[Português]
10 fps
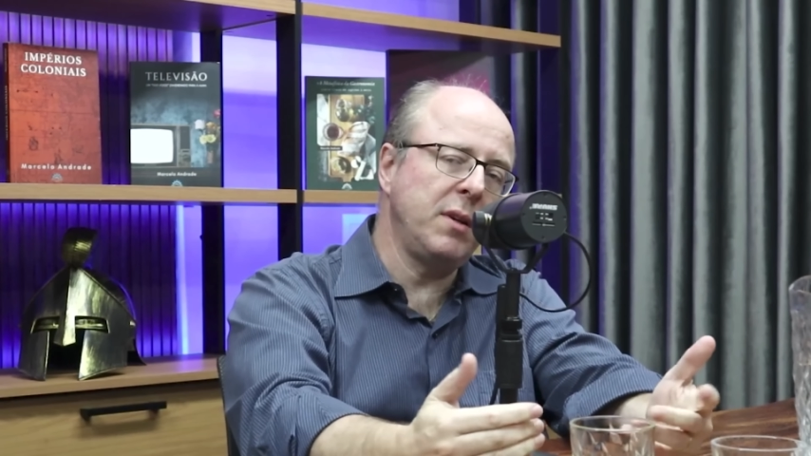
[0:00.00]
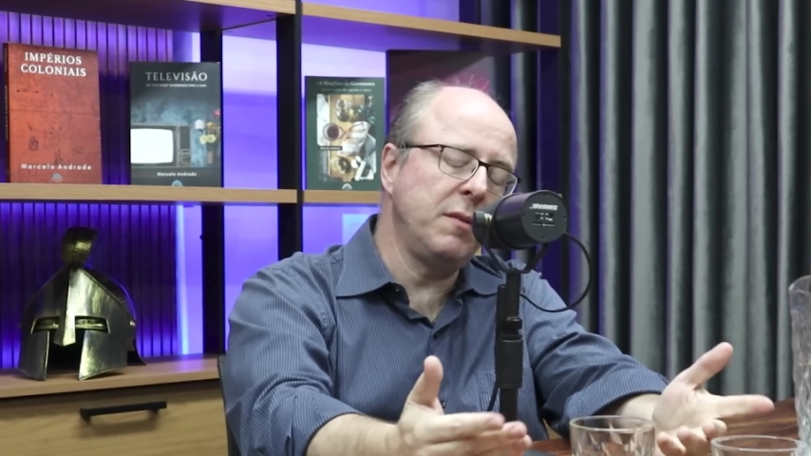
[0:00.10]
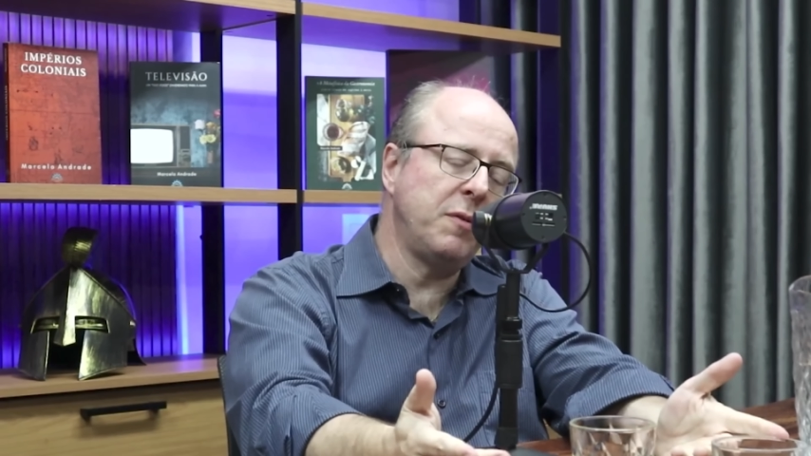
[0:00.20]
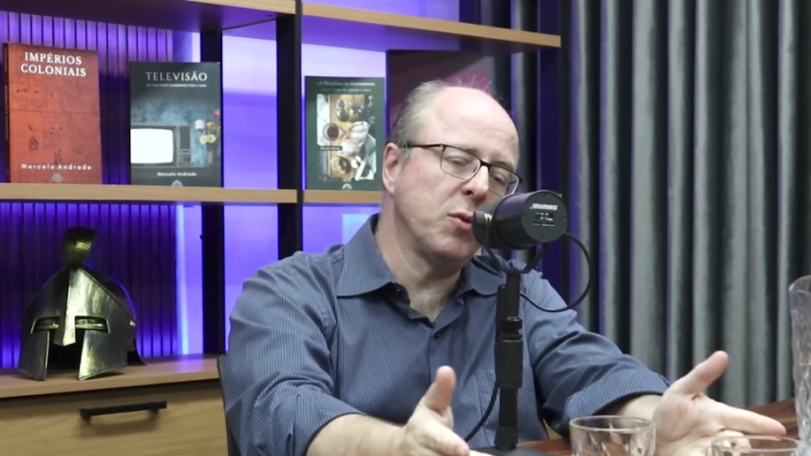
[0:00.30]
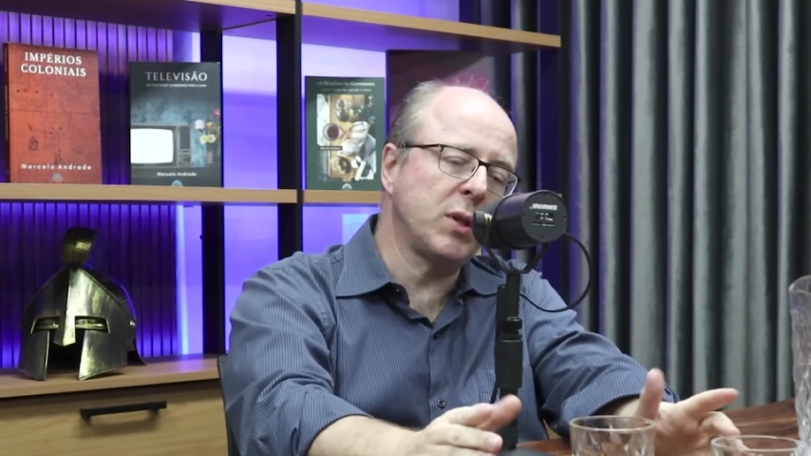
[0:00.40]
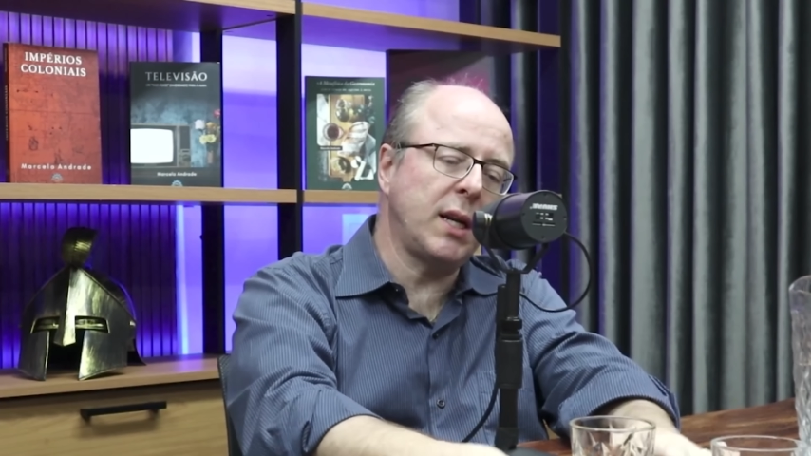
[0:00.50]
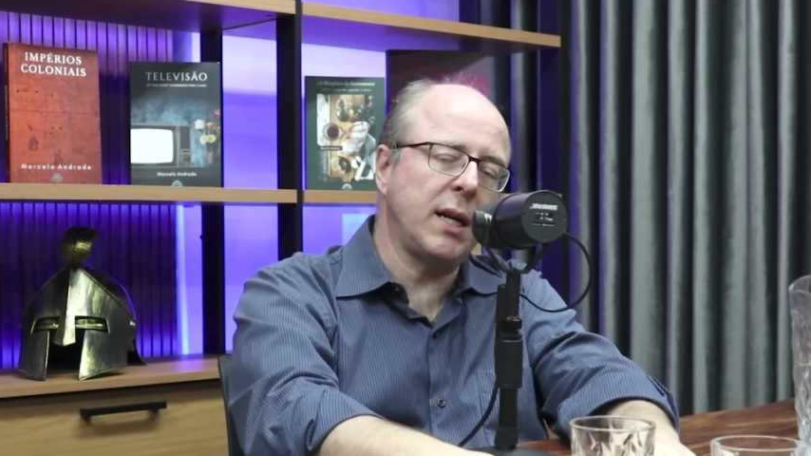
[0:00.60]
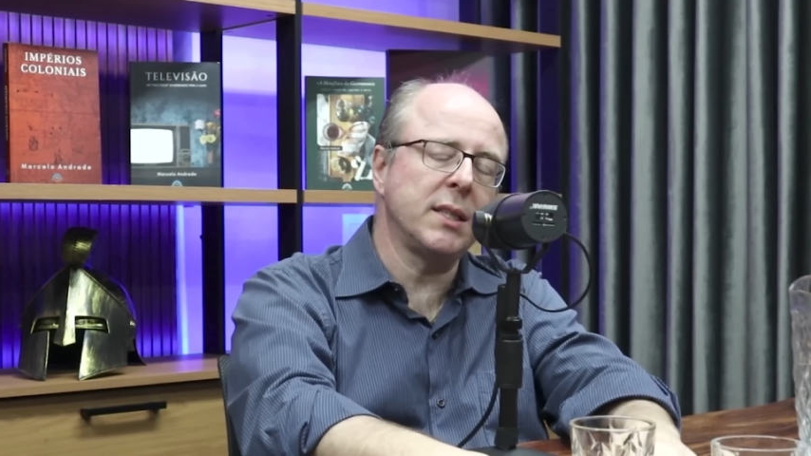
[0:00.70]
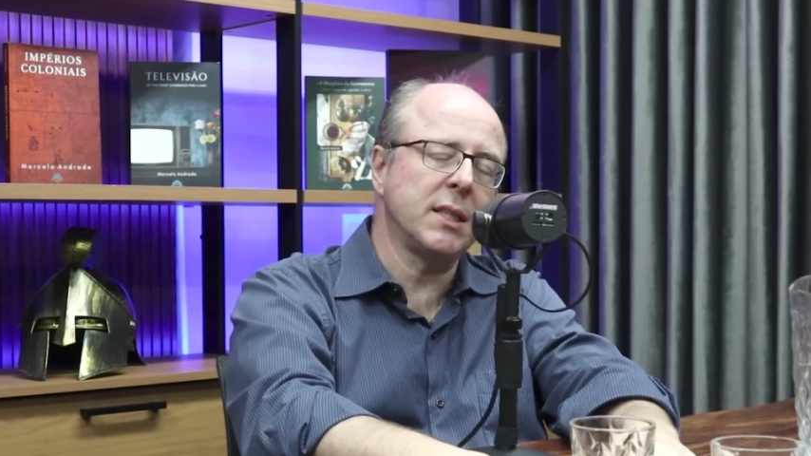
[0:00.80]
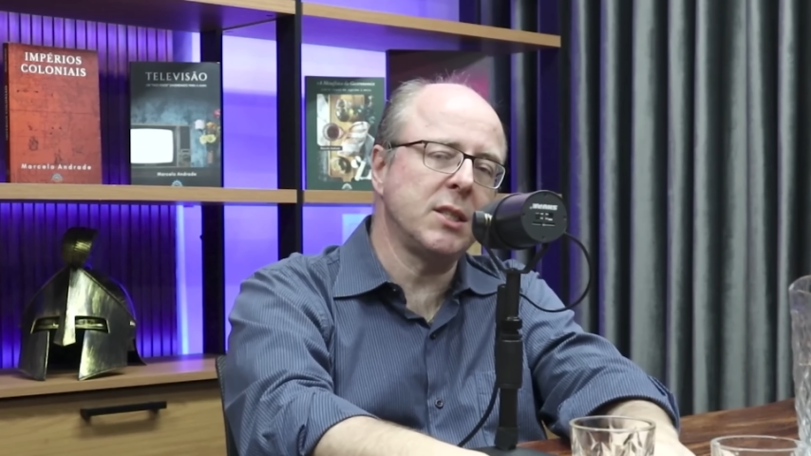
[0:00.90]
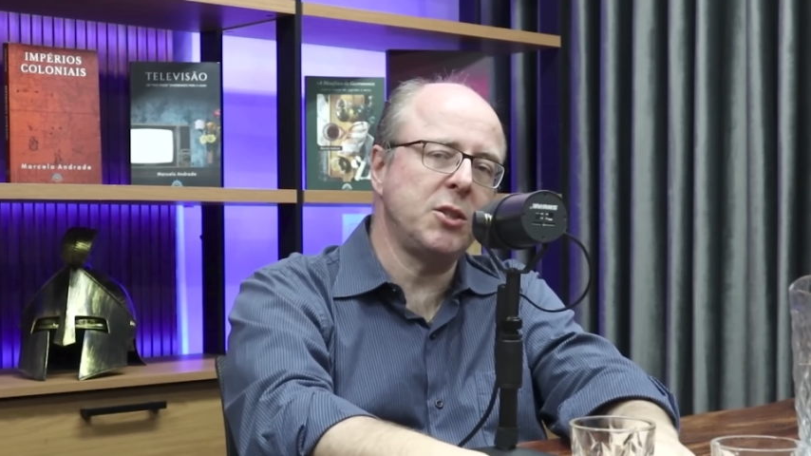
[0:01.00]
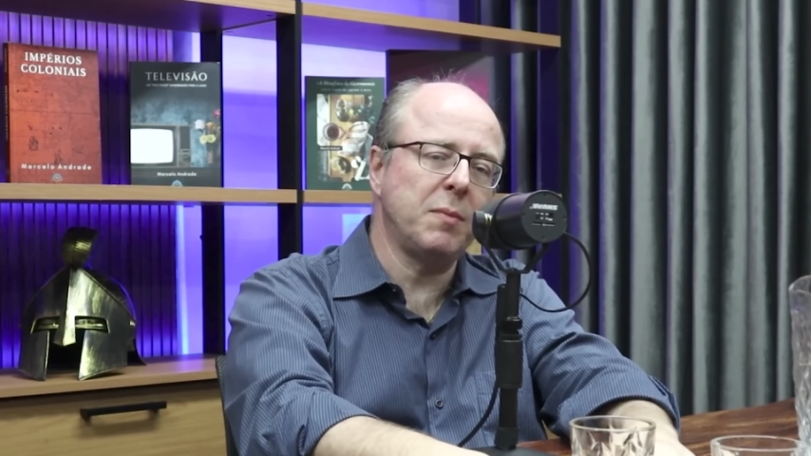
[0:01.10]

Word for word: infiltradas de